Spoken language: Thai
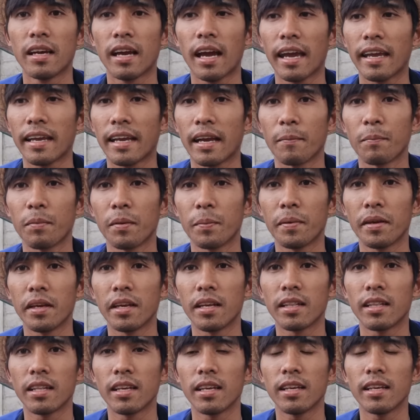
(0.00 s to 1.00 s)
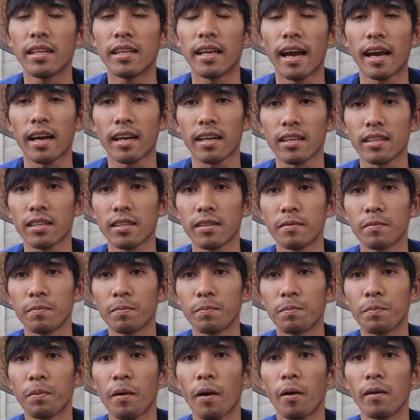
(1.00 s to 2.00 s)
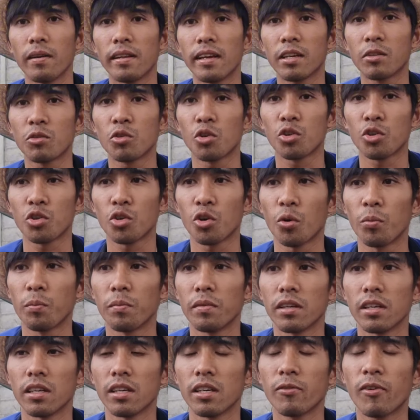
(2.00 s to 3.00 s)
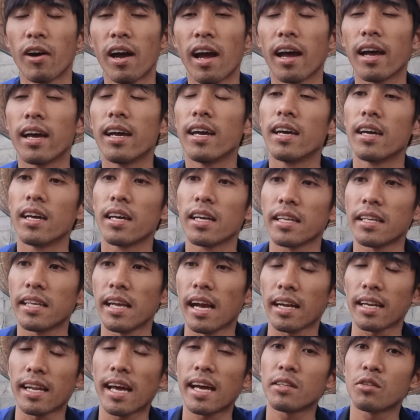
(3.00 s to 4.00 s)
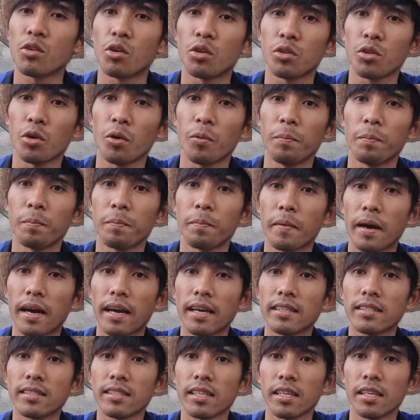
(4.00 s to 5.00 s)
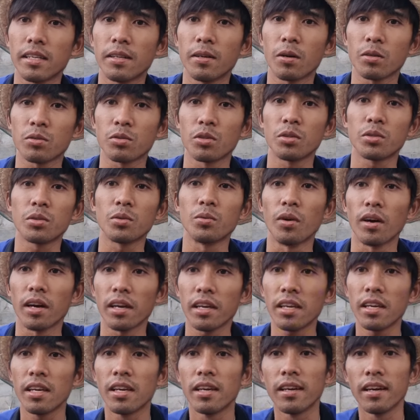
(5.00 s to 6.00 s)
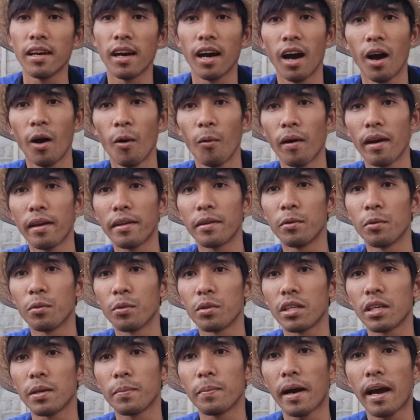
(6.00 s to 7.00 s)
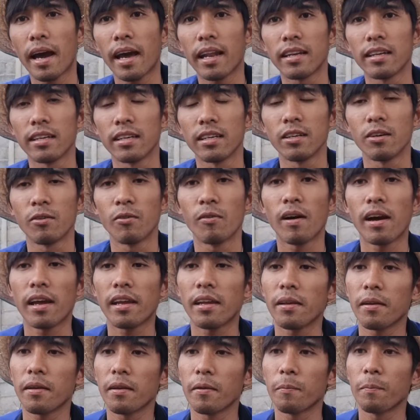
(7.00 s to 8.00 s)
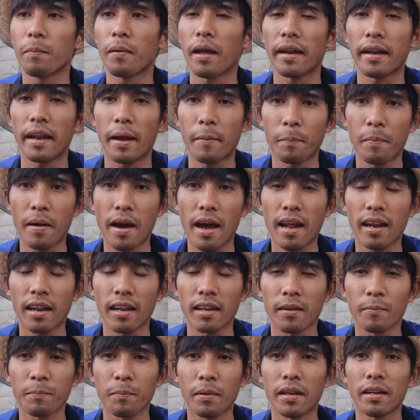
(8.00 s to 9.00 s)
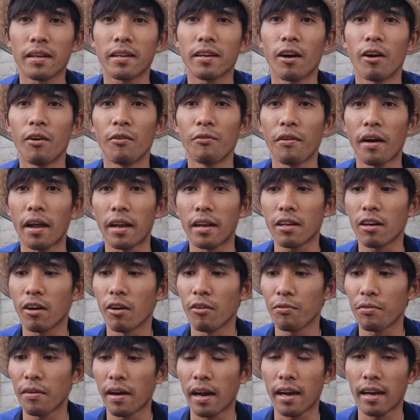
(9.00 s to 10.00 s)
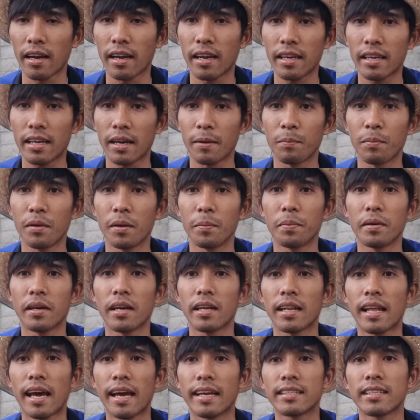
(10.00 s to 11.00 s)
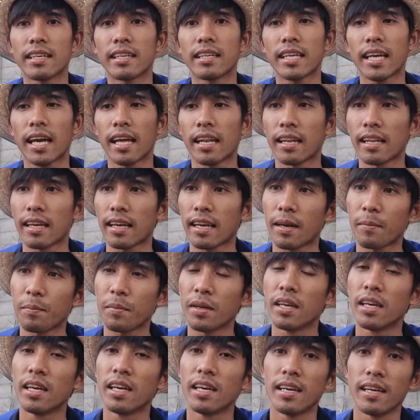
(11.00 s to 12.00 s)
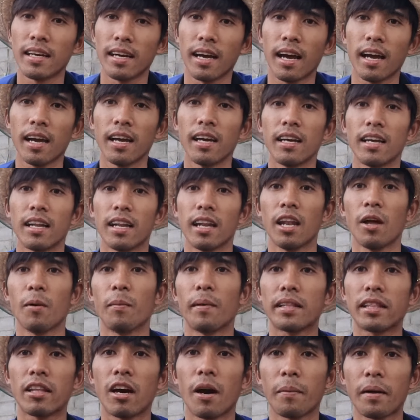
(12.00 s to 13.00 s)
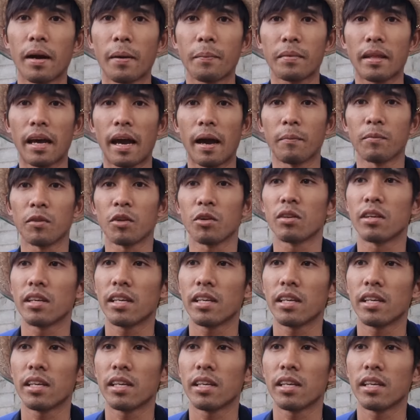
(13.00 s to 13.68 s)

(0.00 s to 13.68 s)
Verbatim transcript: ให้กับพี่ๆที่อยากเพาะเลี้ยงชนชมหรือว่าอยากได้ชนชมไม้สีดอกสวยๆ เอาไว้ดูที่บ้านหรือไว้ประดับบ้านเป็นของฝันของฝากให้กับเพื่อนๆได้เช่นกันนะครับเรามาตอบคำถามตรง